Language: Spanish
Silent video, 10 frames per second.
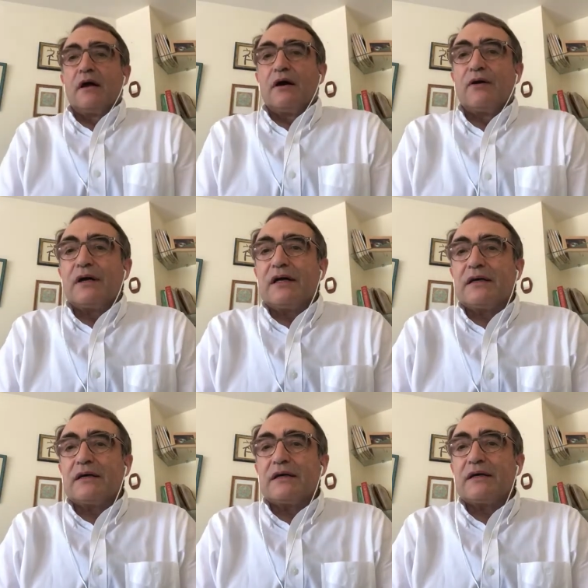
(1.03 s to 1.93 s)

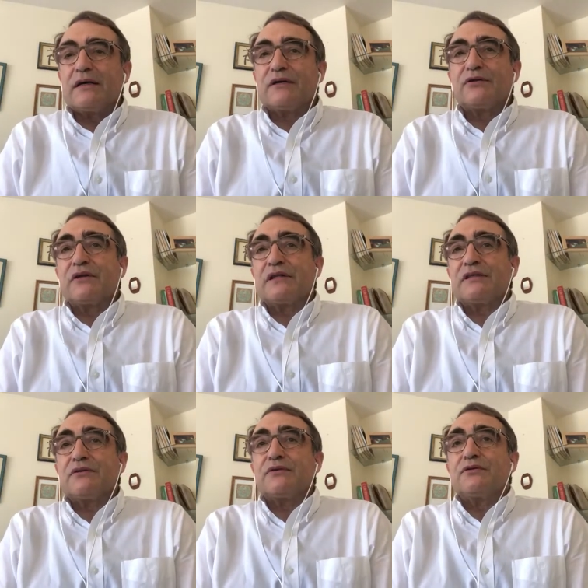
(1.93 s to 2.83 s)
Hola a todas
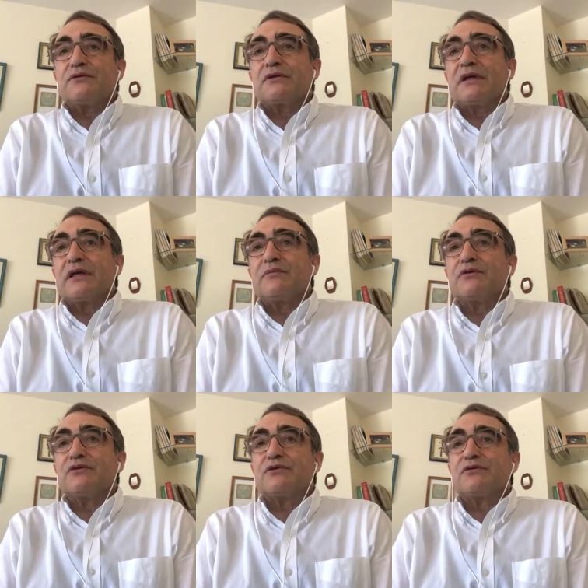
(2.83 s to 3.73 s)
y todos.
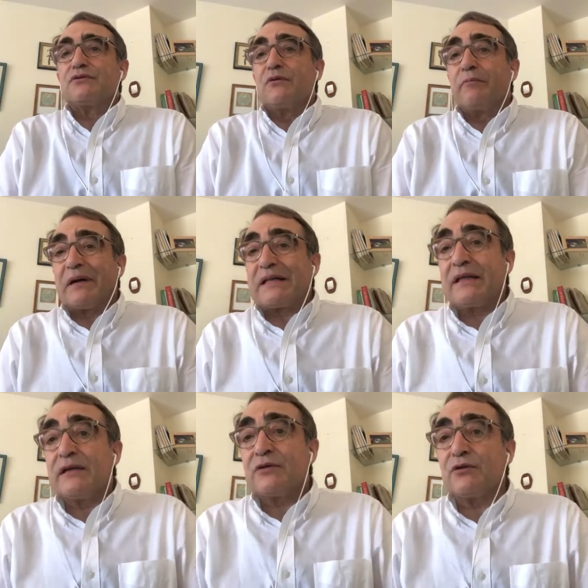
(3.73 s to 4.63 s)
Queremos
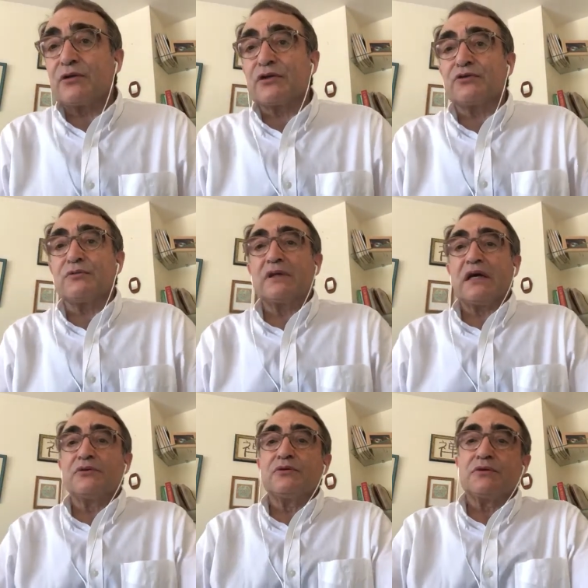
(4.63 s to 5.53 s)
compartir los
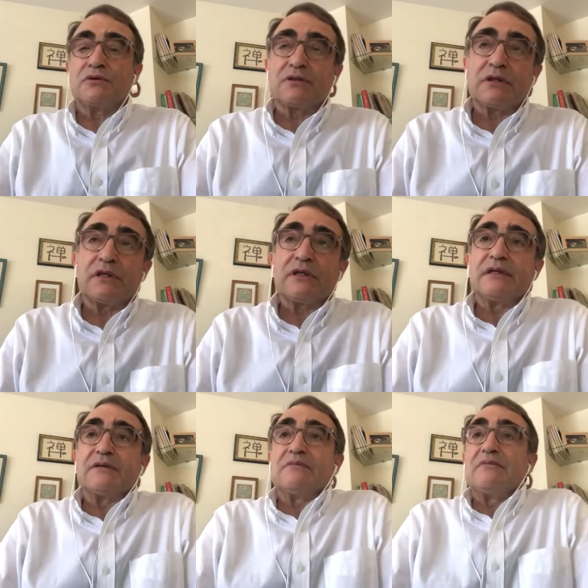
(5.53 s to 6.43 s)
resultados
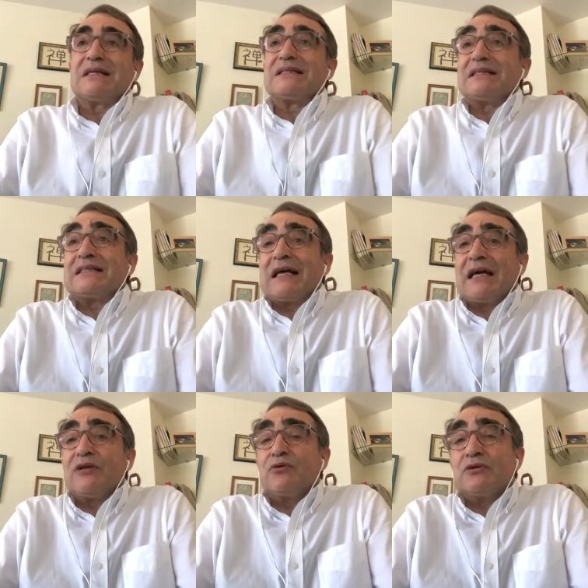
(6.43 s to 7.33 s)
eh, más
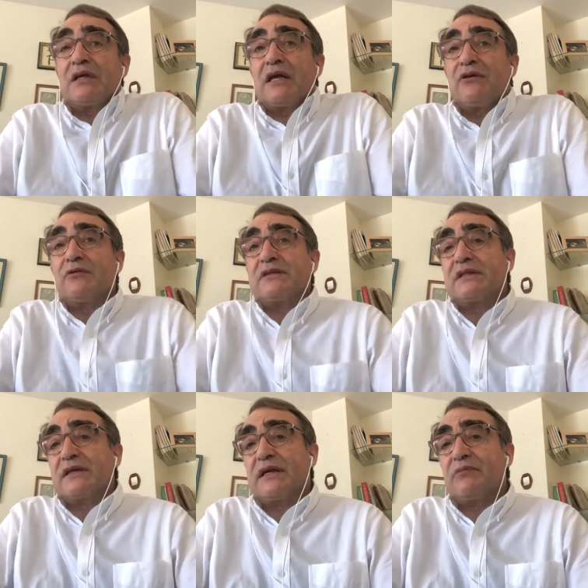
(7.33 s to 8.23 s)
destacados de la
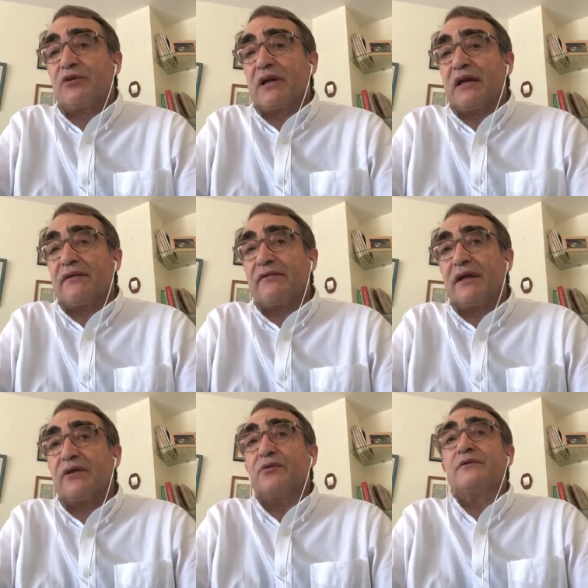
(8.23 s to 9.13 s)
encuesta que hemos
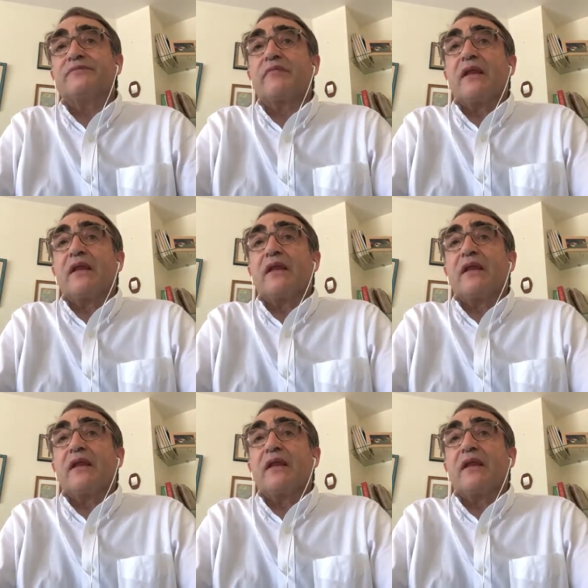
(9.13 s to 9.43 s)
realizado